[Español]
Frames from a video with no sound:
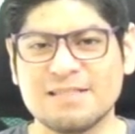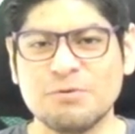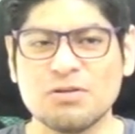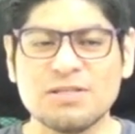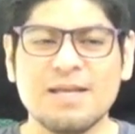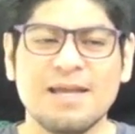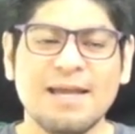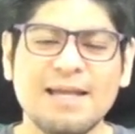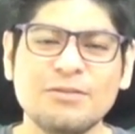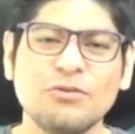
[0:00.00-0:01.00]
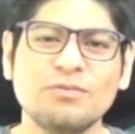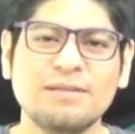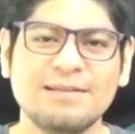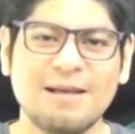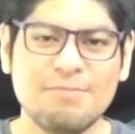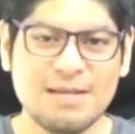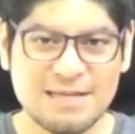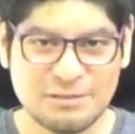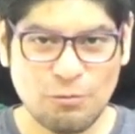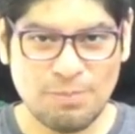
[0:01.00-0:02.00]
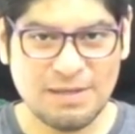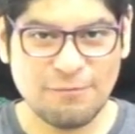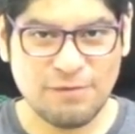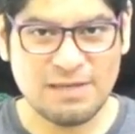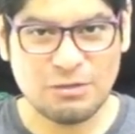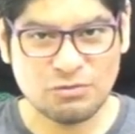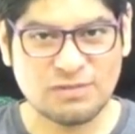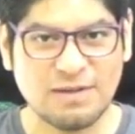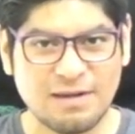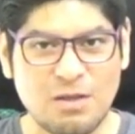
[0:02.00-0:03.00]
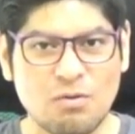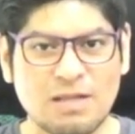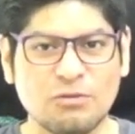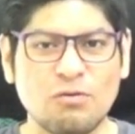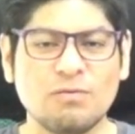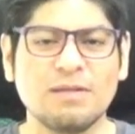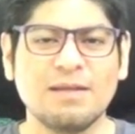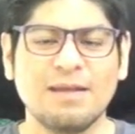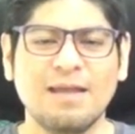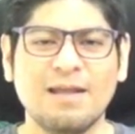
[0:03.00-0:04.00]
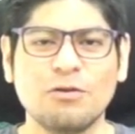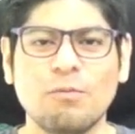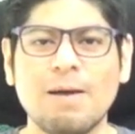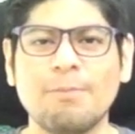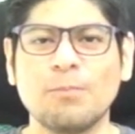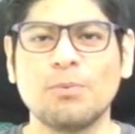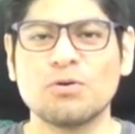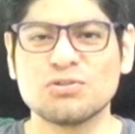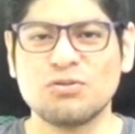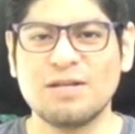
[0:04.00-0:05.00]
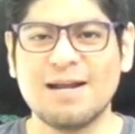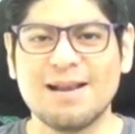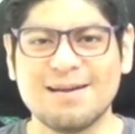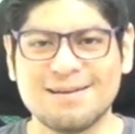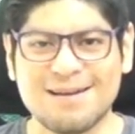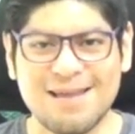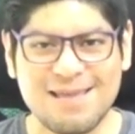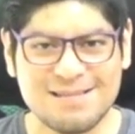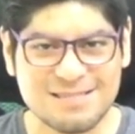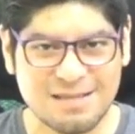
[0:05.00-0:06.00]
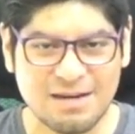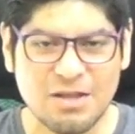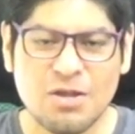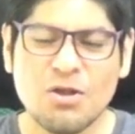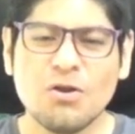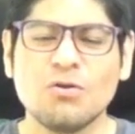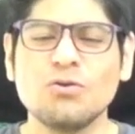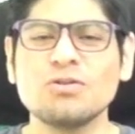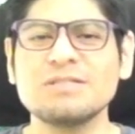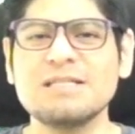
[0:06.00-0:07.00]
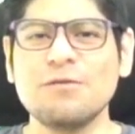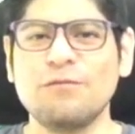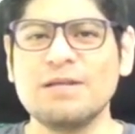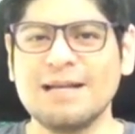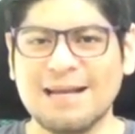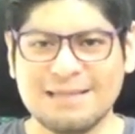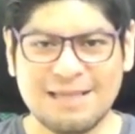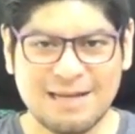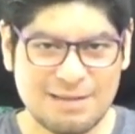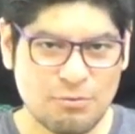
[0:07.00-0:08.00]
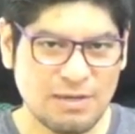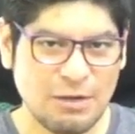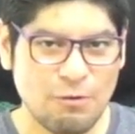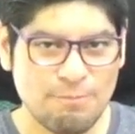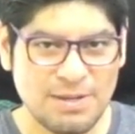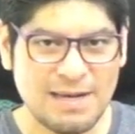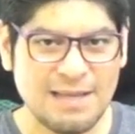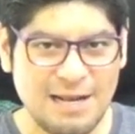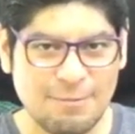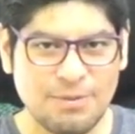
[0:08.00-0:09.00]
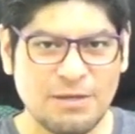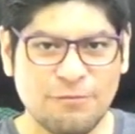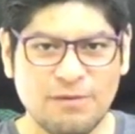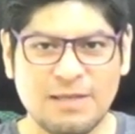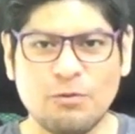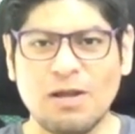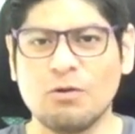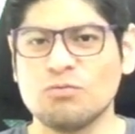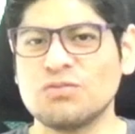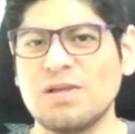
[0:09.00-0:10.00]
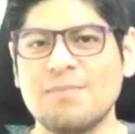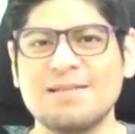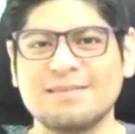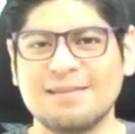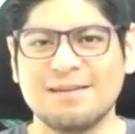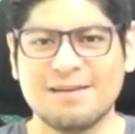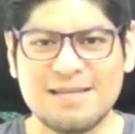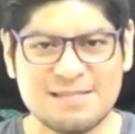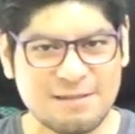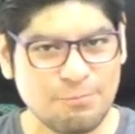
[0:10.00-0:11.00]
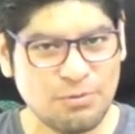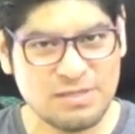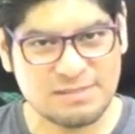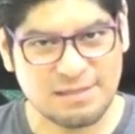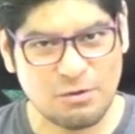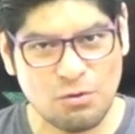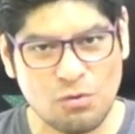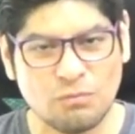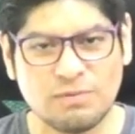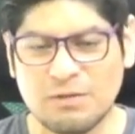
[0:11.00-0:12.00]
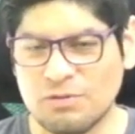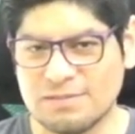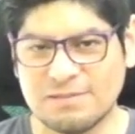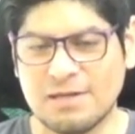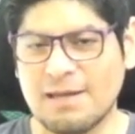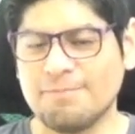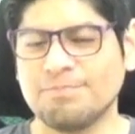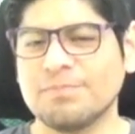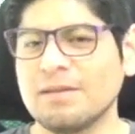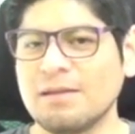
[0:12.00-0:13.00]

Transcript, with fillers: de Xbox, en donde también estos periféricos, teclado y ratón, eh, nos va a proporcionar Razer. No significa que tengamos que comprar el periférico exclusivamente de Razer, puede ser de nuestra